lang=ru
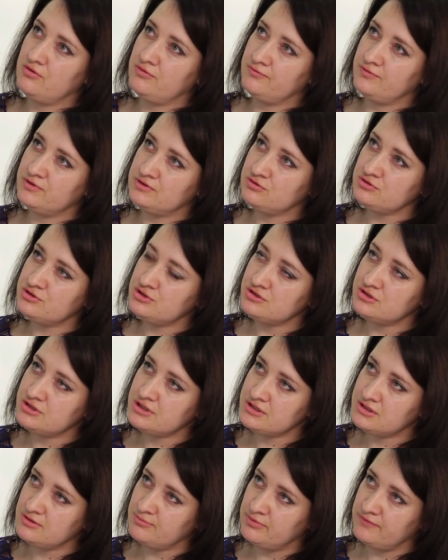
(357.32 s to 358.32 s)
ведь очень
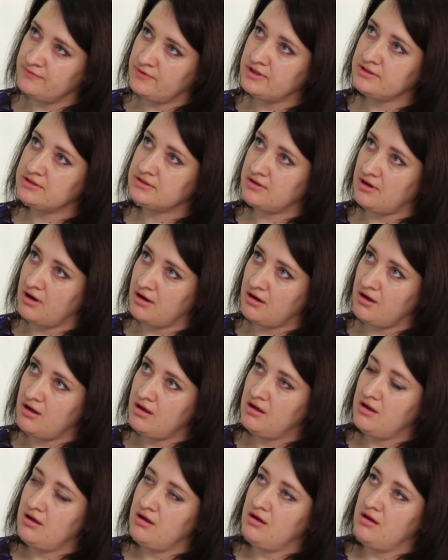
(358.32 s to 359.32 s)
часто бывает как,
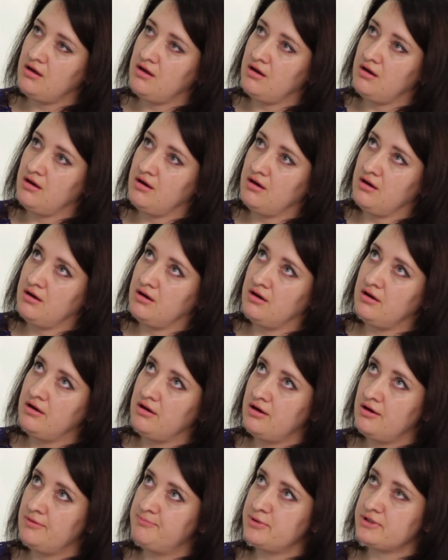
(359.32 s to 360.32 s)
а,
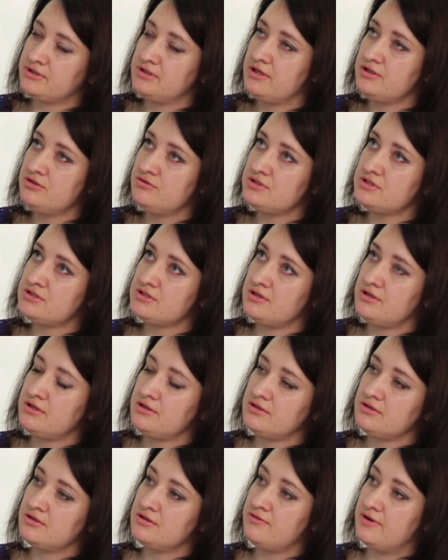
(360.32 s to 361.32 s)
продается
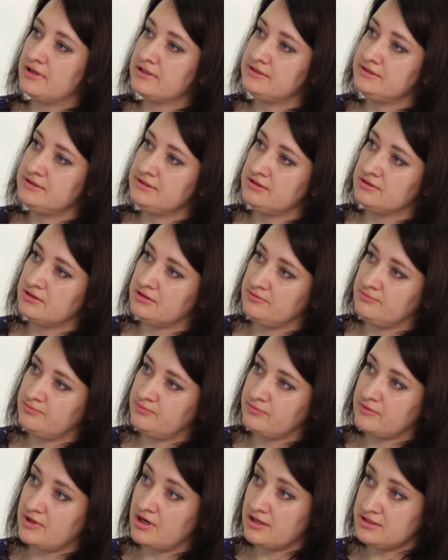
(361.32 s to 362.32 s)
квартира
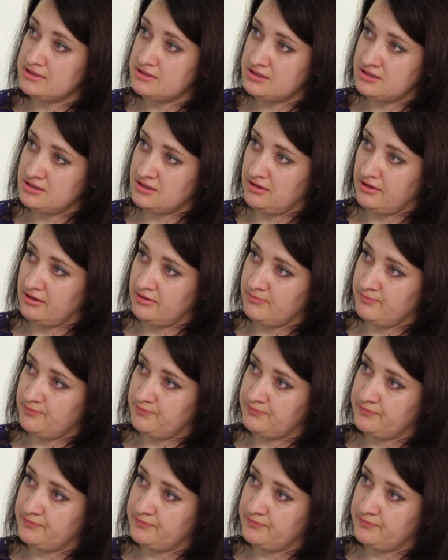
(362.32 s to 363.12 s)
родителей,